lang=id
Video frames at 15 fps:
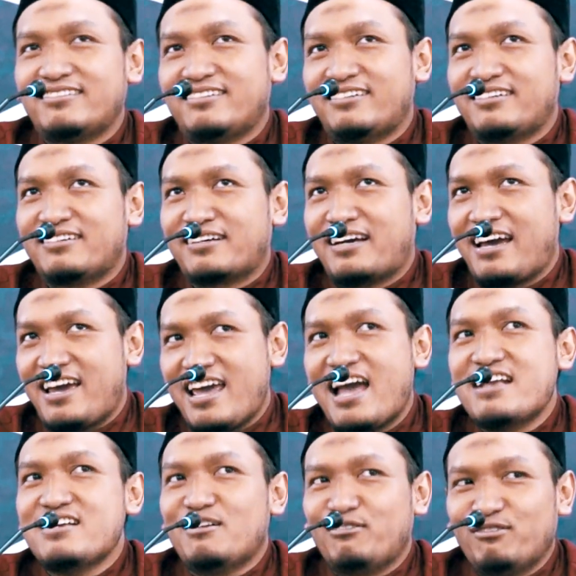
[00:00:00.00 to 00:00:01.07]
Eh,
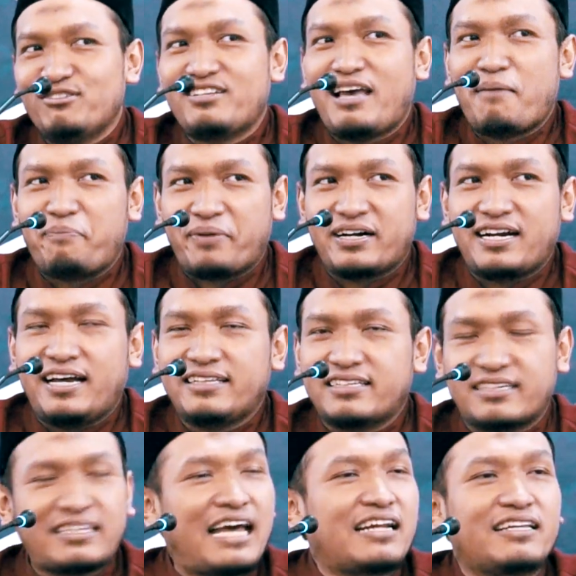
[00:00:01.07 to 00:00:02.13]
kayaknya dulu saya pernah
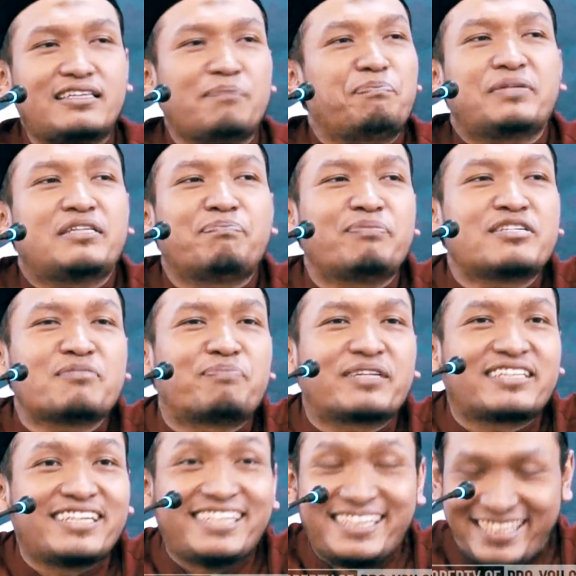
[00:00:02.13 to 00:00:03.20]
tertarik tipe-tipe
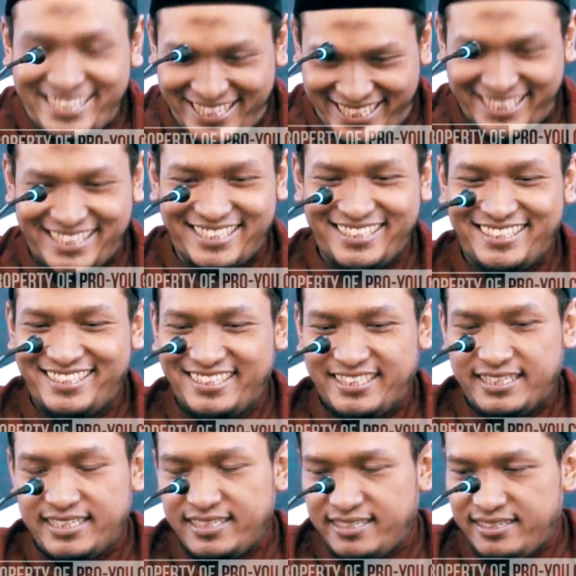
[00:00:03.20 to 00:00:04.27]
seperti ini gitu.
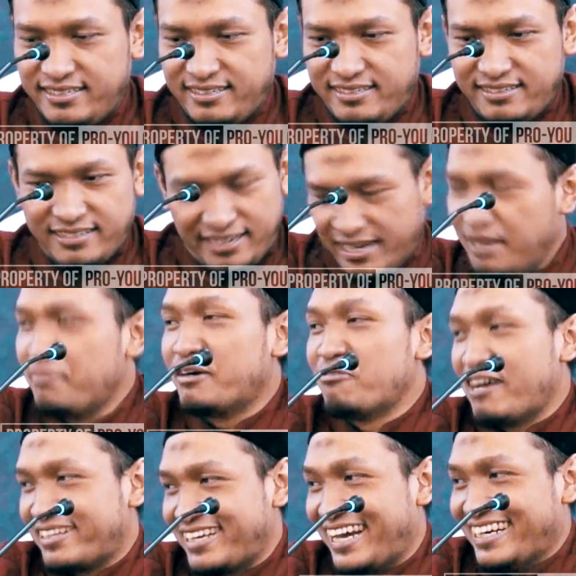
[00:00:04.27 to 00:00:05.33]
oh, ini
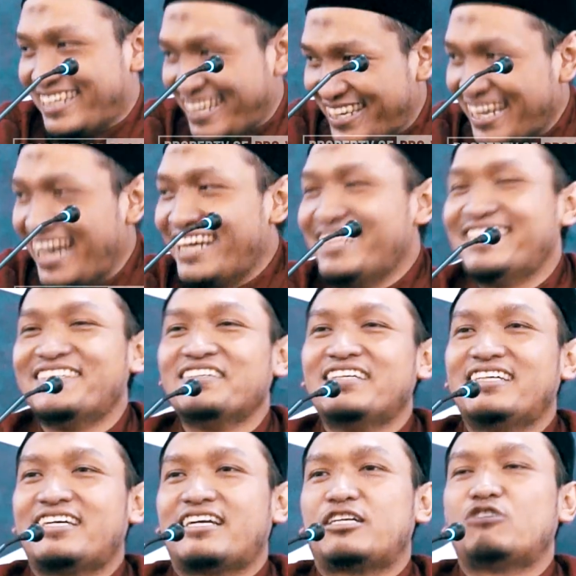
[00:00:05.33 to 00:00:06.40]
menguatkan gitu kan.
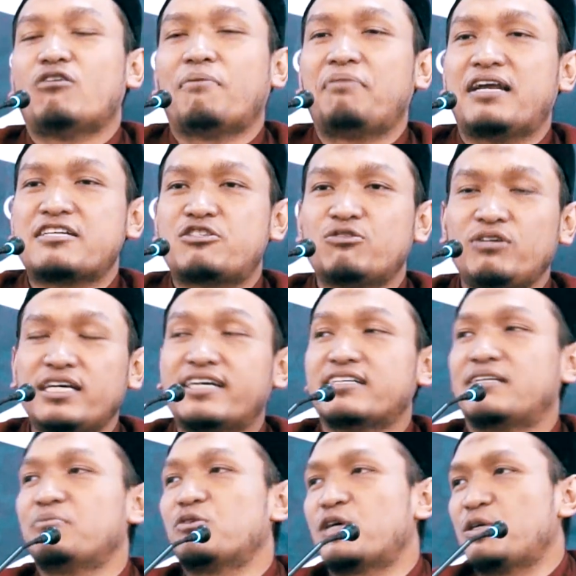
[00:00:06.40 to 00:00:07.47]
12 Juli
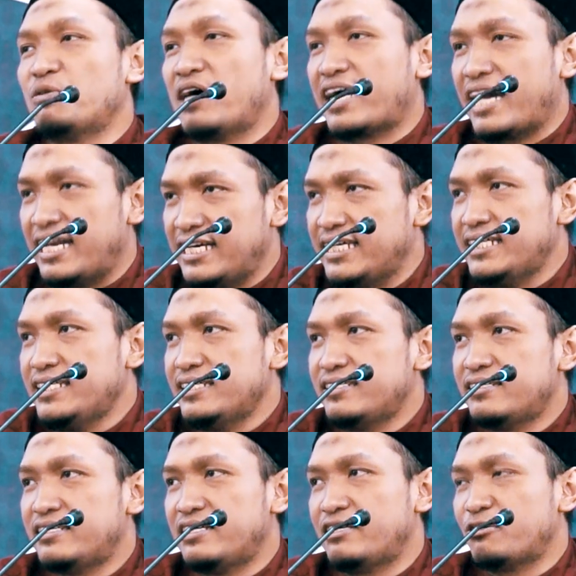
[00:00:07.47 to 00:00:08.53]
ketemu kedua kali
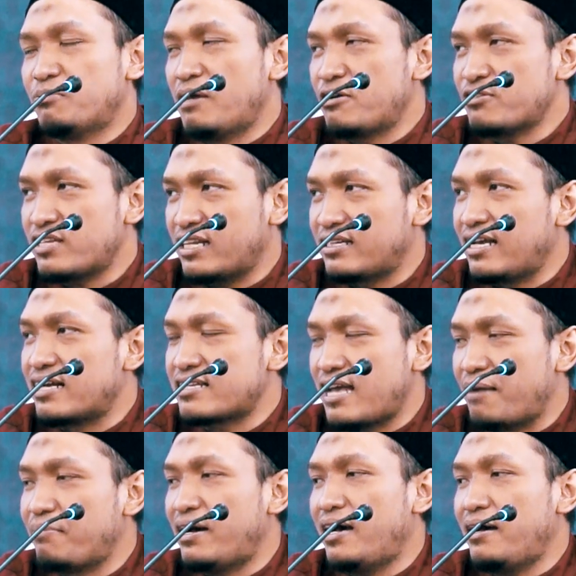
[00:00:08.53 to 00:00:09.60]
di rumah Ustadz yang
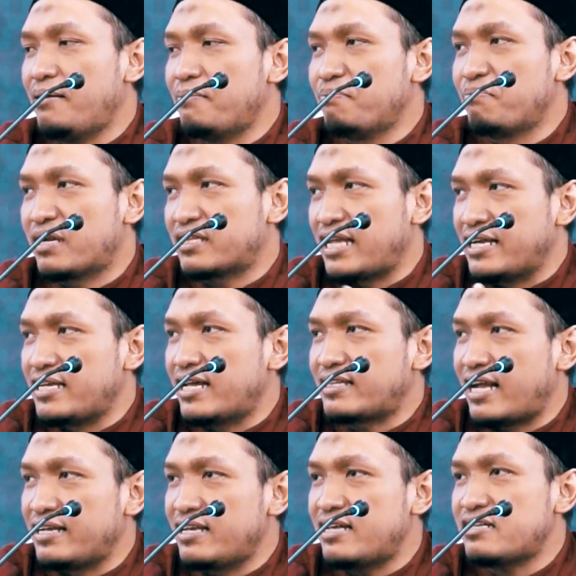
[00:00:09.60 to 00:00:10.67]
sama,
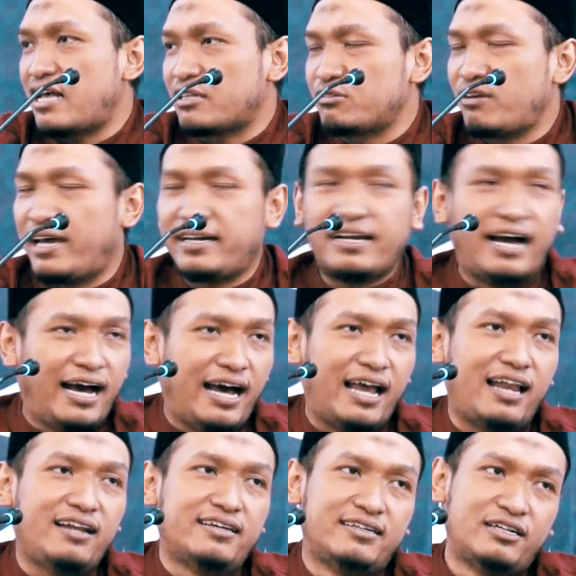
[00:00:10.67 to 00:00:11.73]
bertanya-tanya satu lain
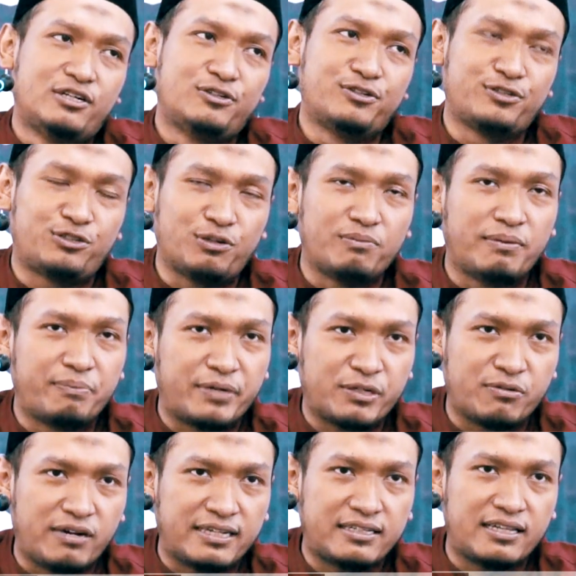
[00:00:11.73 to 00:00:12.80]
hal untuk
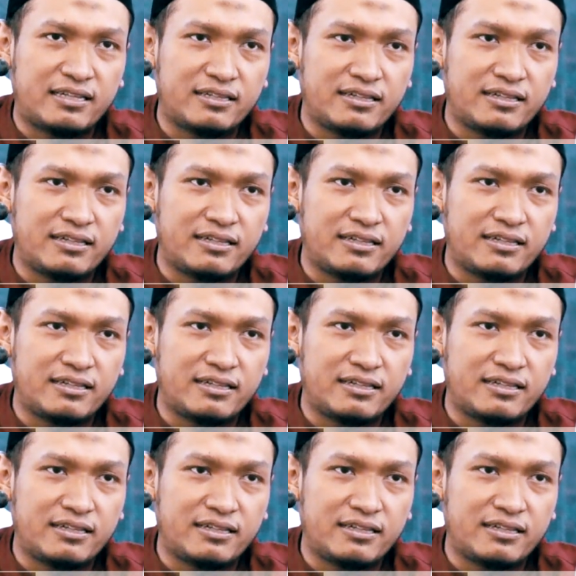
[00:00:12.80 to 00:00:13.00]
memperkuat